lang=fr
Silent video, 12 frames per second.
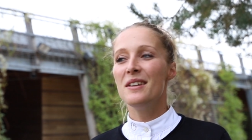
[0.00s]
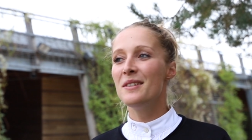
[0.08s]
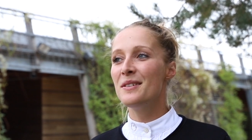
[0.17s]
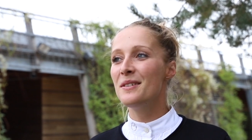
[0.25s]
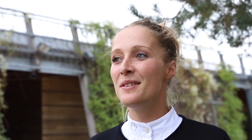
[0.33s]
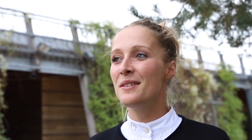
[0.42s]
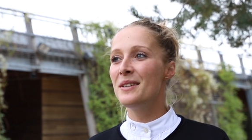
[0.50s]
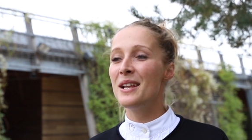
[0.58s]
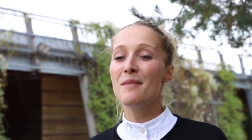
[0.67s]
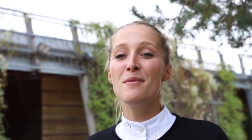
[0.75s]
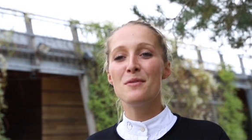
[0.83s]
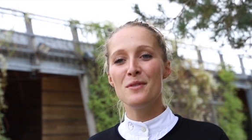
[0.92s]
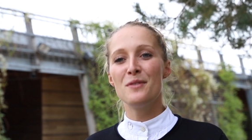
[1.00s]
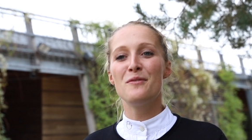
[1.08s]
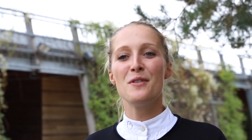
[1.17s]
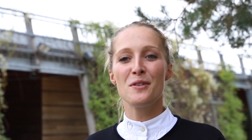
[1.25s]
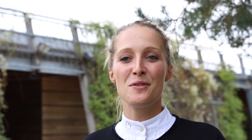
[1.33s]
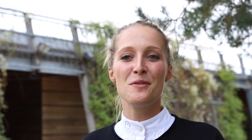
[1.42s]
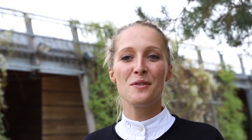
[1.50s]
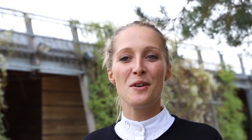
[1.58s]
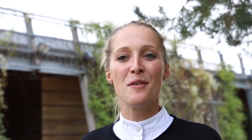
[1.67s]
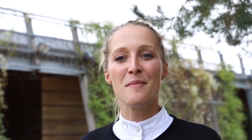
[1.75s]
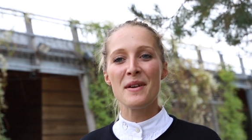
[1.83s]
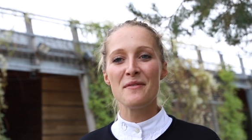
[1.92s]
Euh, il a beaucoup de force, donc
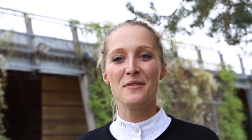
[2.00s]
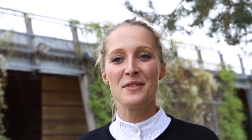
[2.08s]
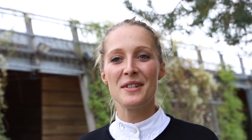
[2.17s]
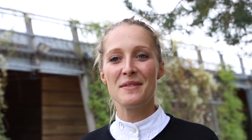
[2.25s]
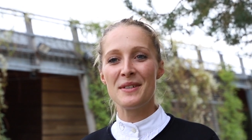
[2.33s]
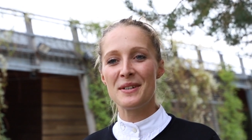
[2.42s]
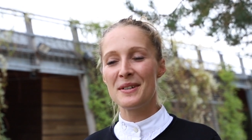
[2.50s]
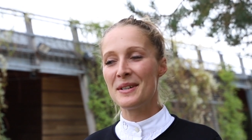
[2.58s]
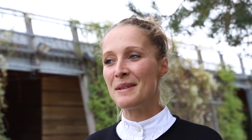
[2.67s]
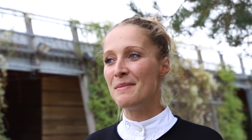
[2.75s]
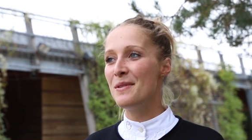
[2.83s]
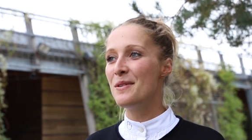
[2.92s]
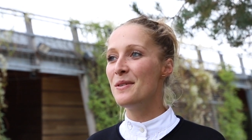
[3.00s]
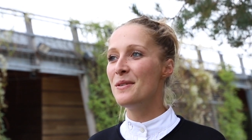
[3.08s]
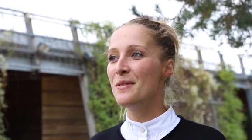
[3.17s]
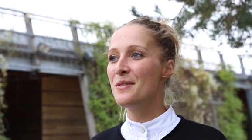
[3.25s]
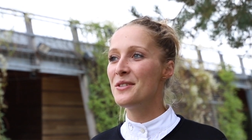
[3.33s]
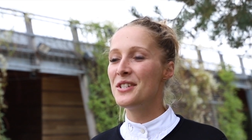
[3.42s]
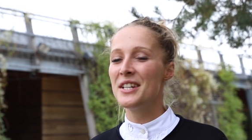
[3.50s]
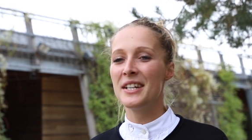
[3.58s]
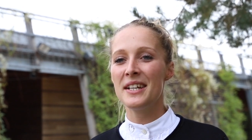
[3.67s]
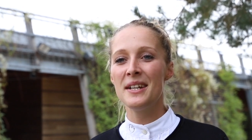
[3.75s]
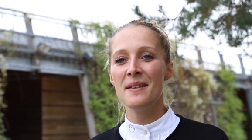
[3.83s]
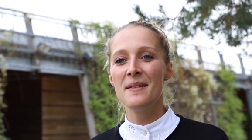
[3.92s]
en main, il faut savoir quand même le,
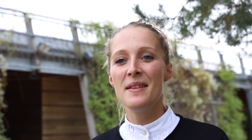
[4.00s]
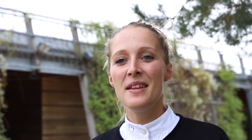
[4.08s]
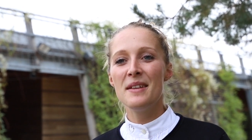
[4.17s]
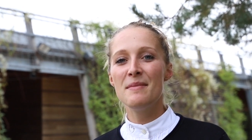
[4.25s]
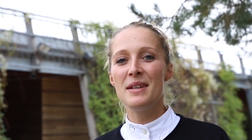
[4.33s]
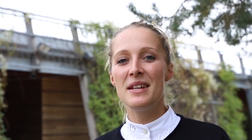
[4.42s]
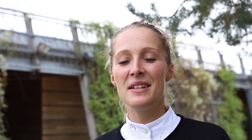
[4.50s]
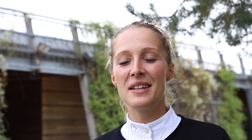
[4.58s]
gérer, mais